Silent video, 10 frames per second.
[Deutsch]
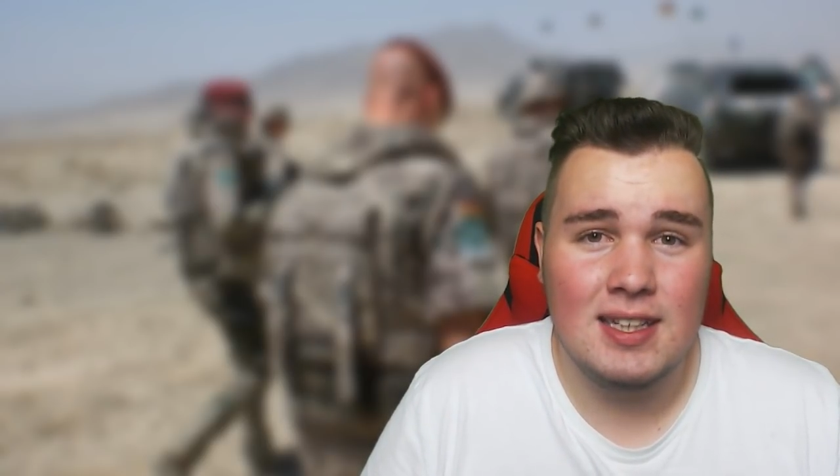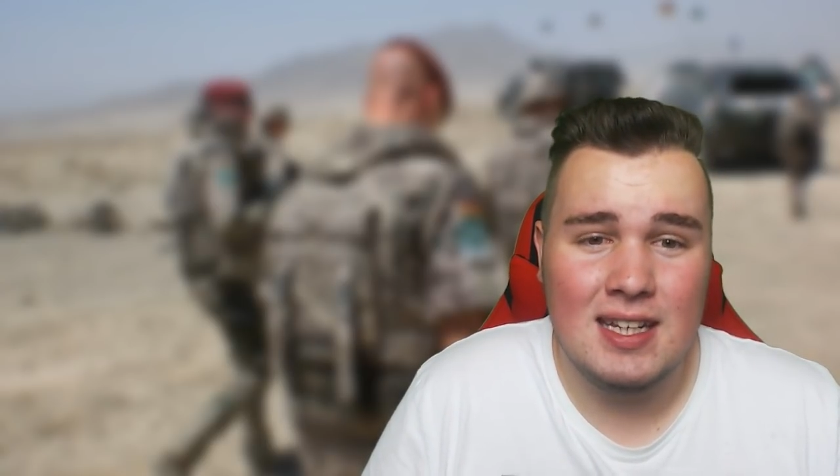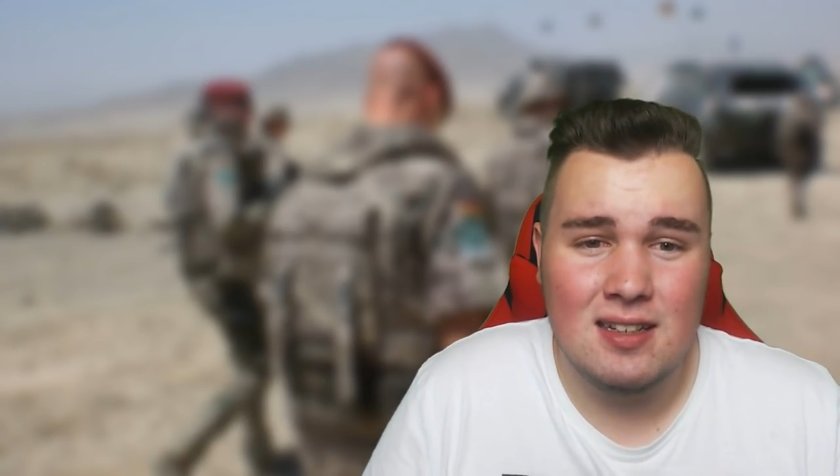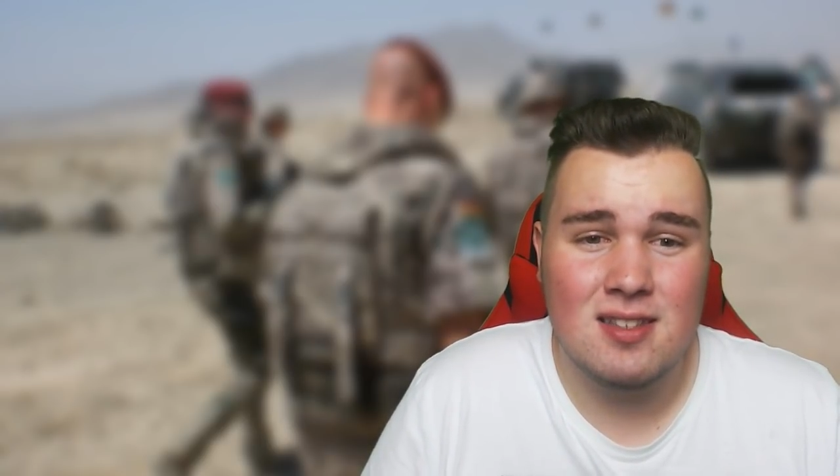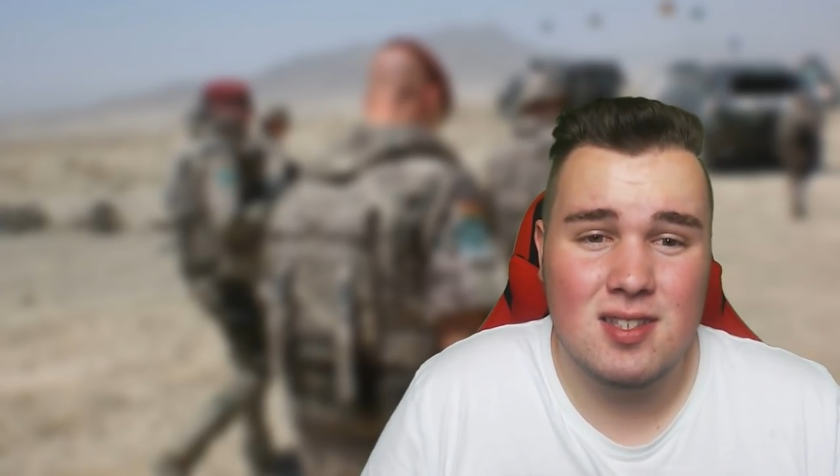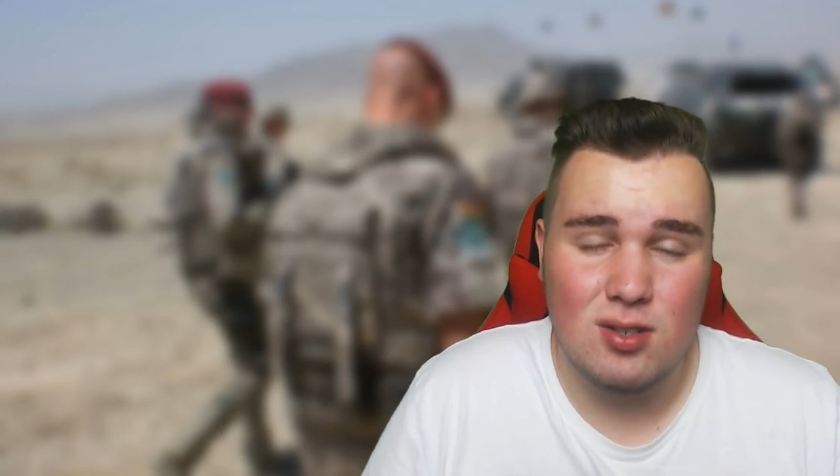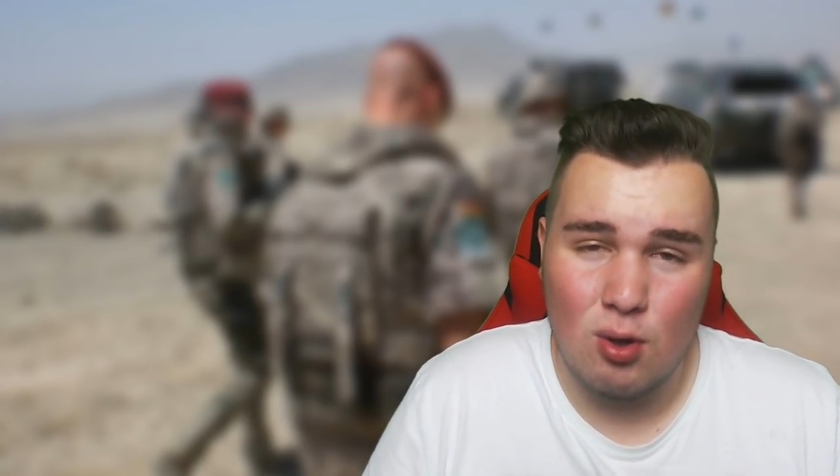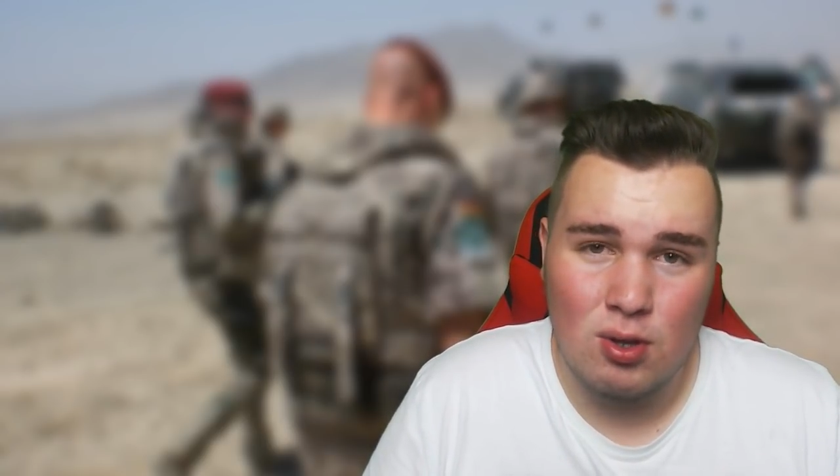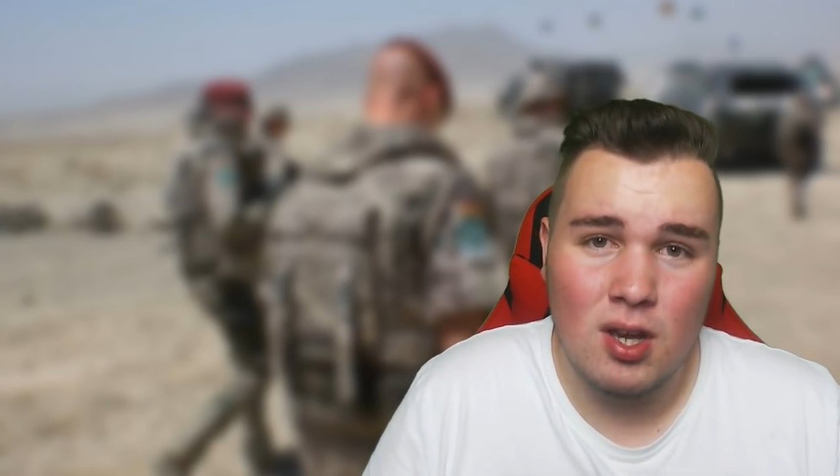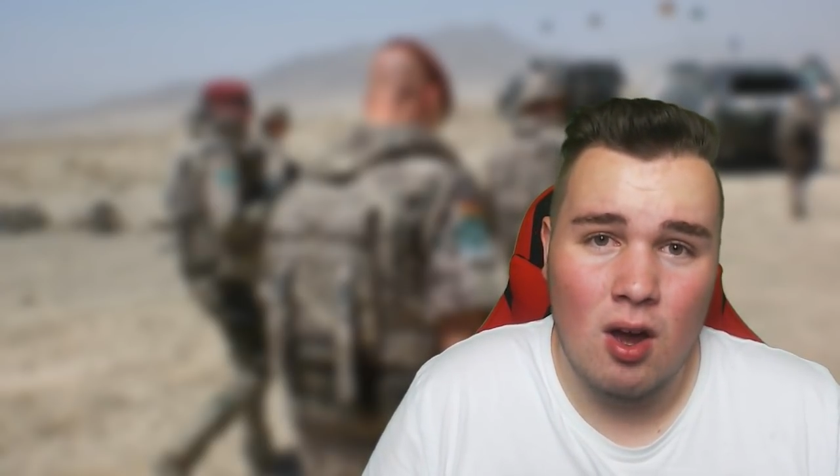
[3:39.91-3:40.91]
geht ins
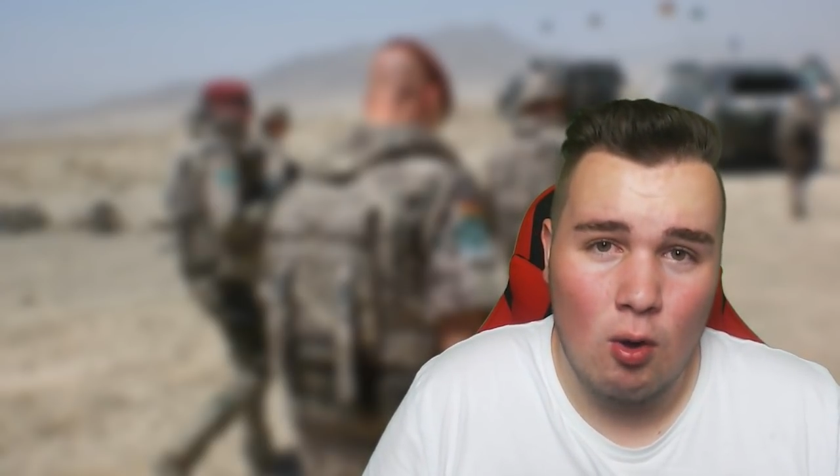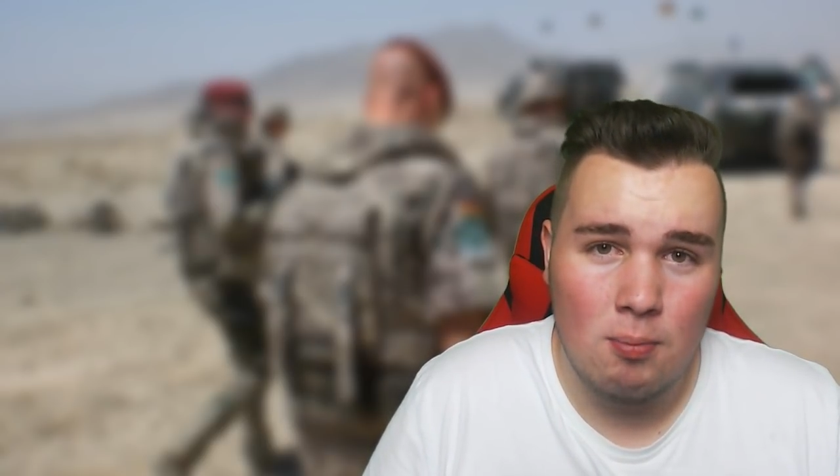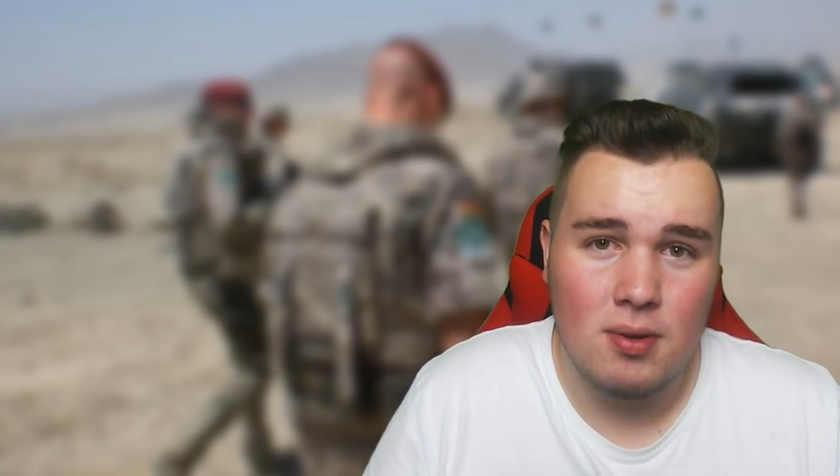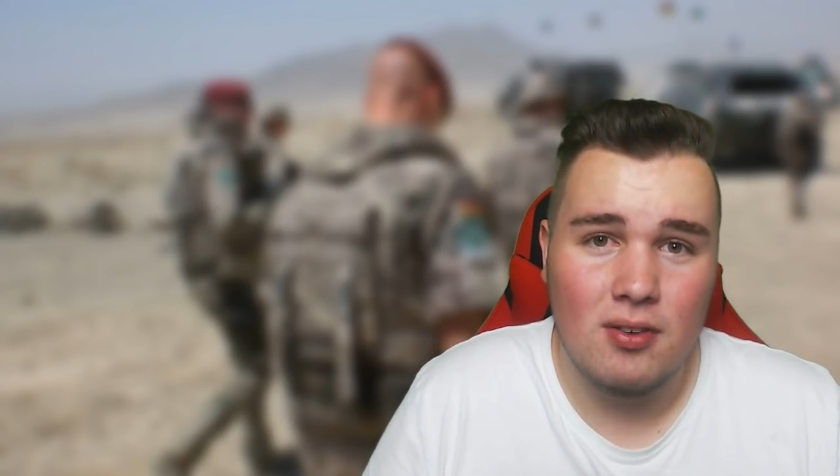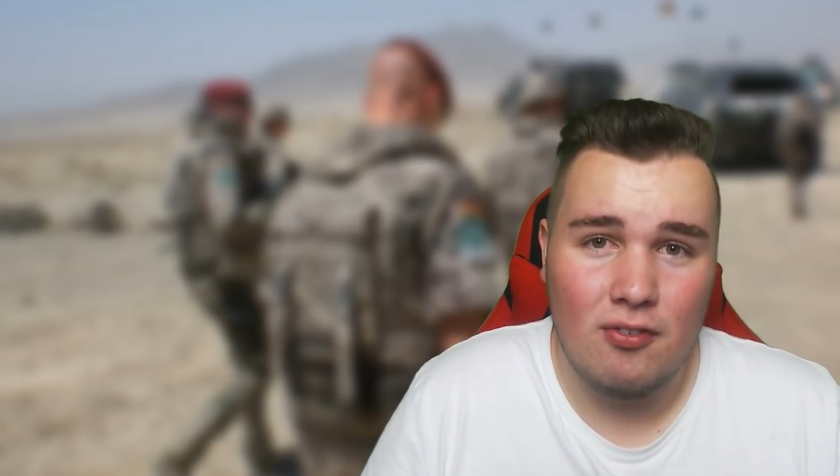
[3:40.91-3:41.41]
Neuraum